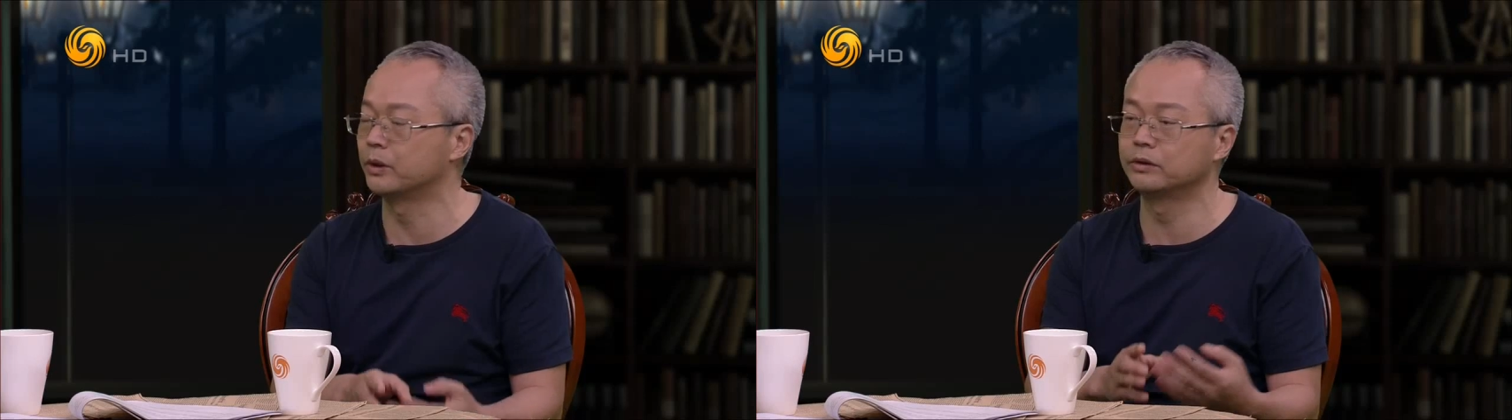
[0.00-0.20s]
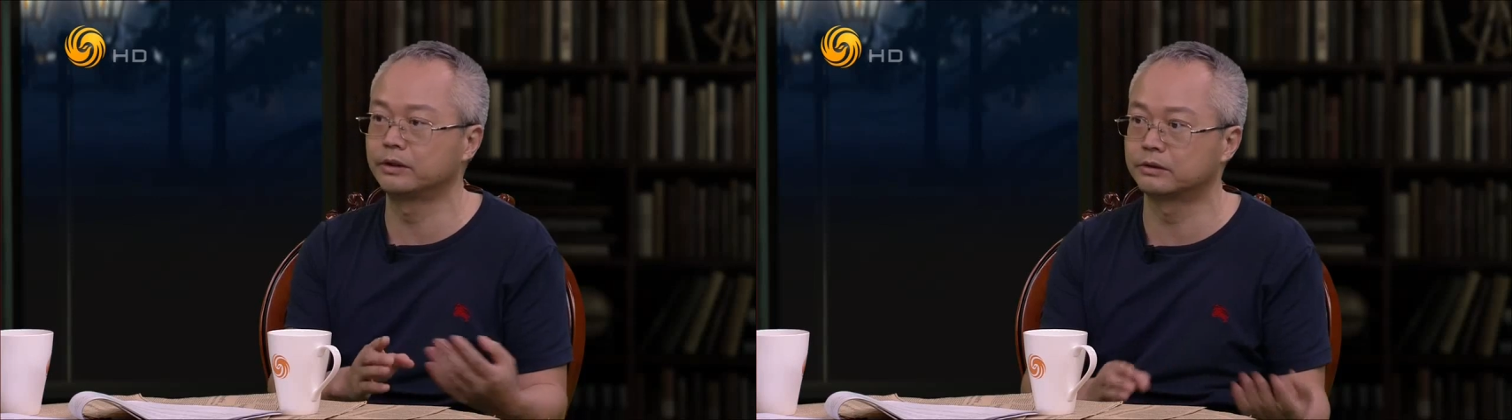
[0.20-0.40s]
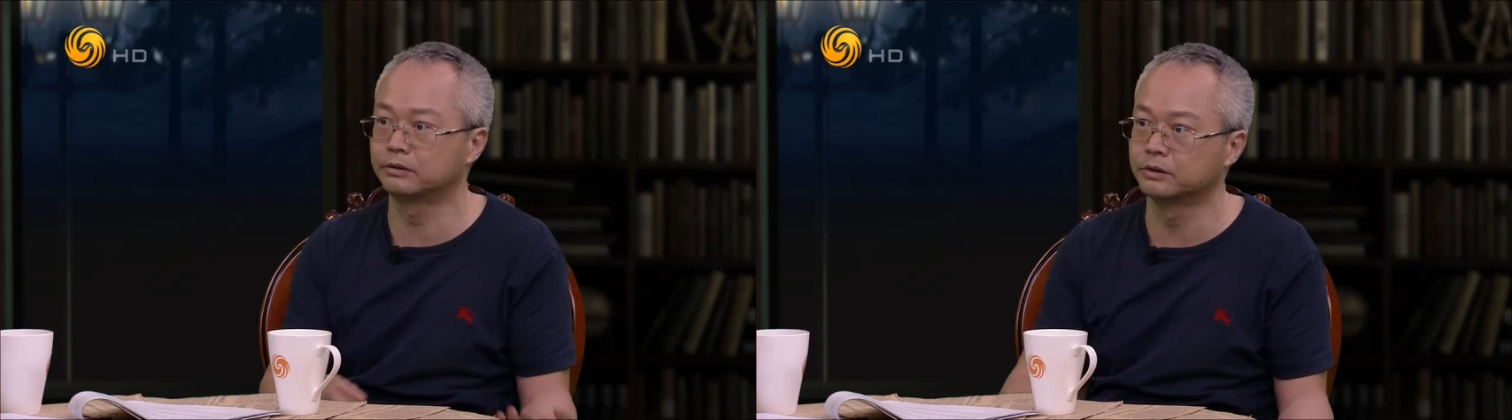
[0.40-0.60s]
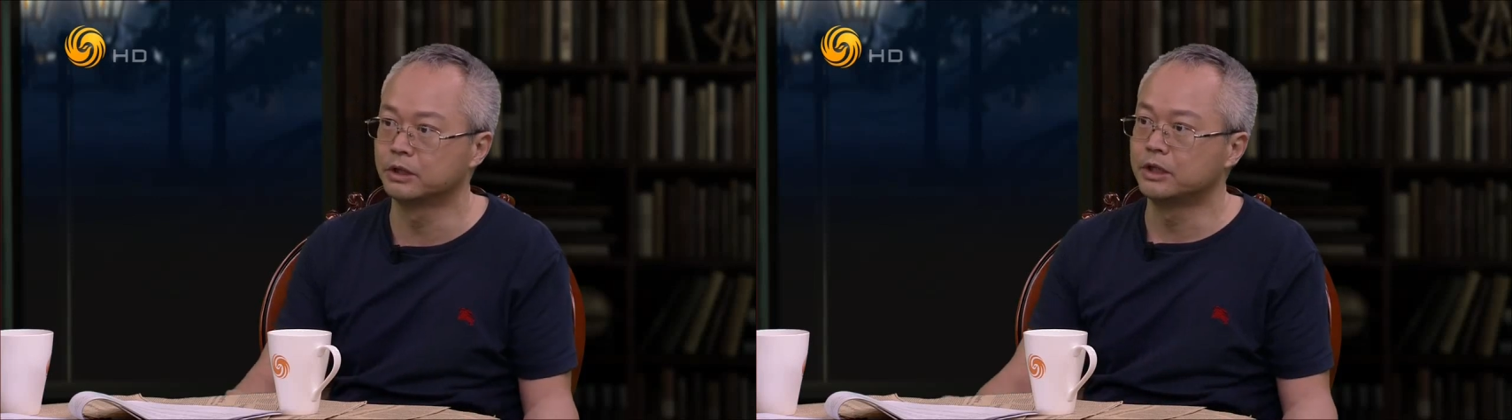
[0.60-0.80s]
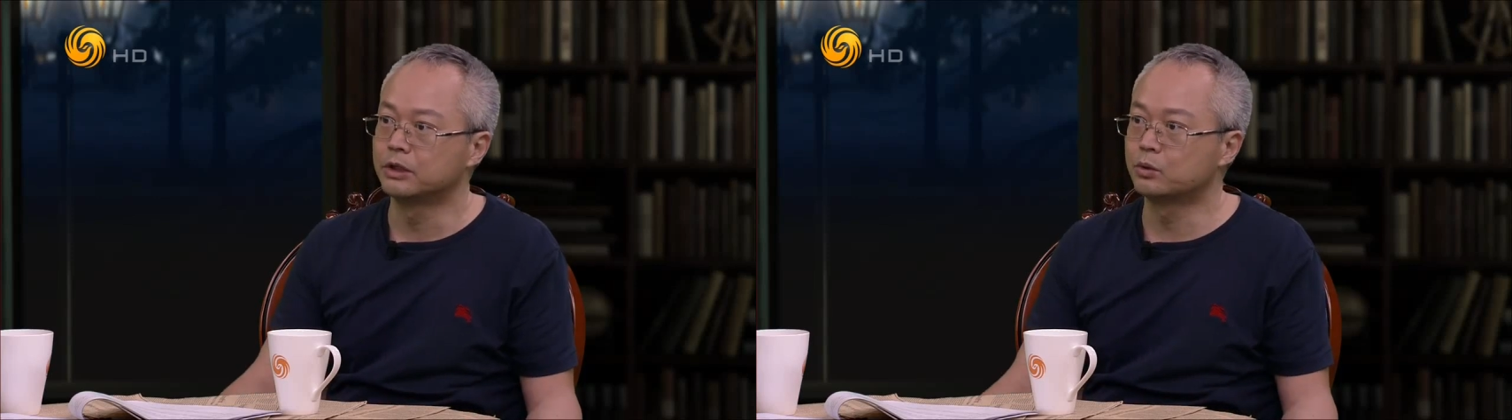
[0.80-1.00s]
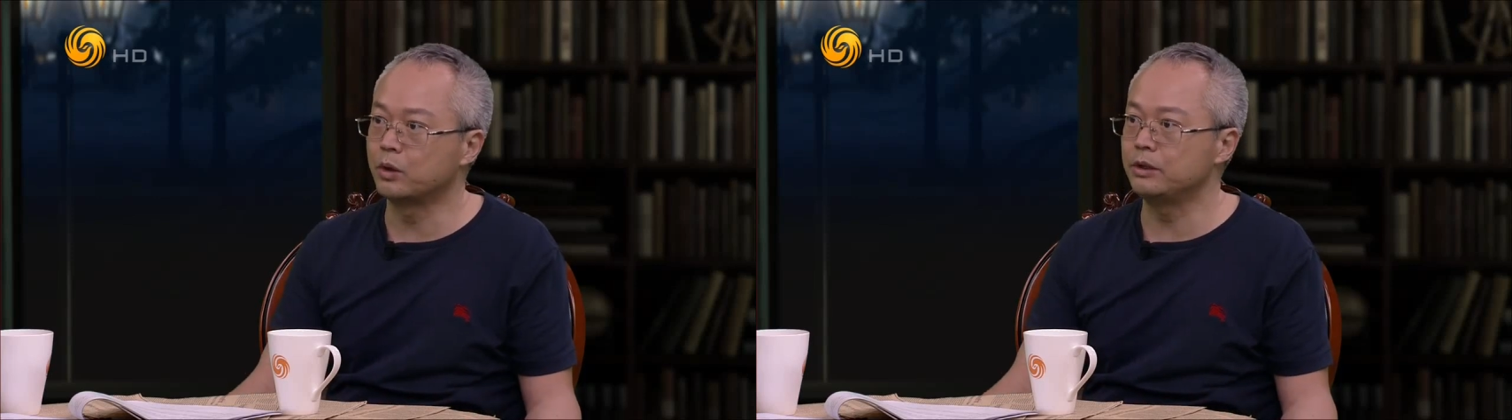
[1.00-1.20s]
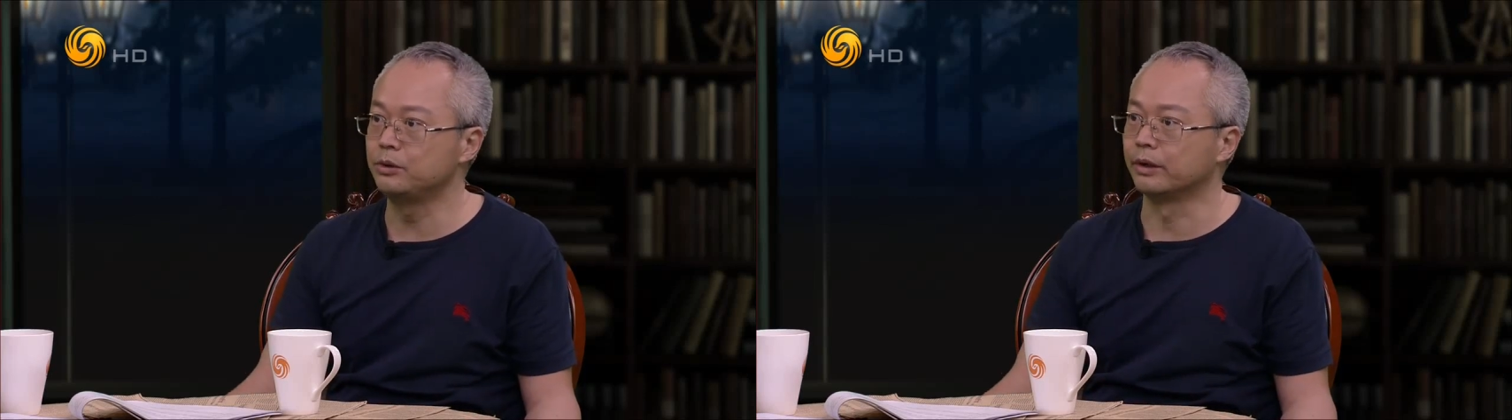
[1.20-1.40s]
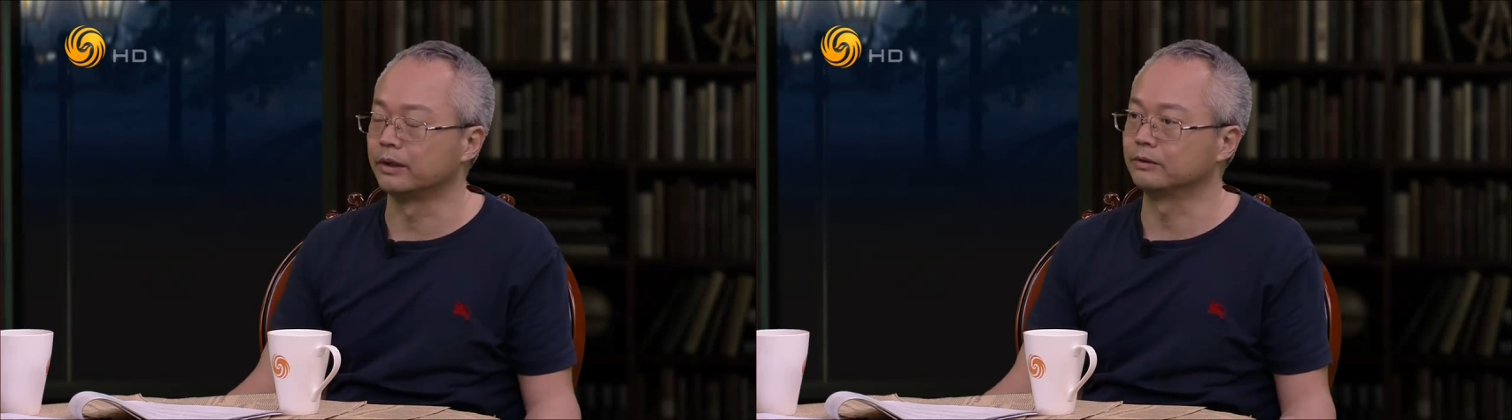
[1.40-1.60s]
包括那个时候的官
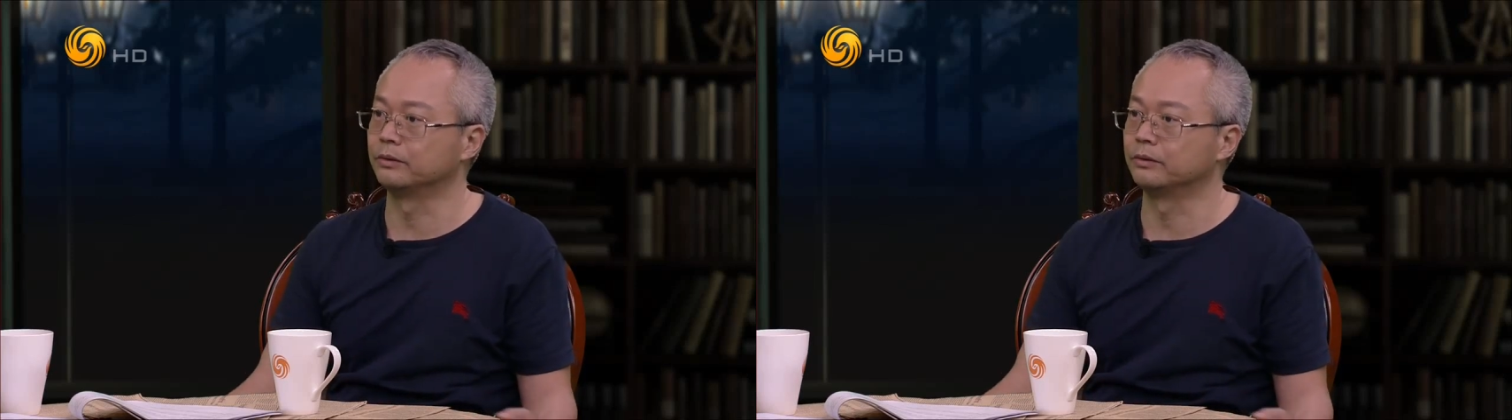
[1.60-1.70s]
员，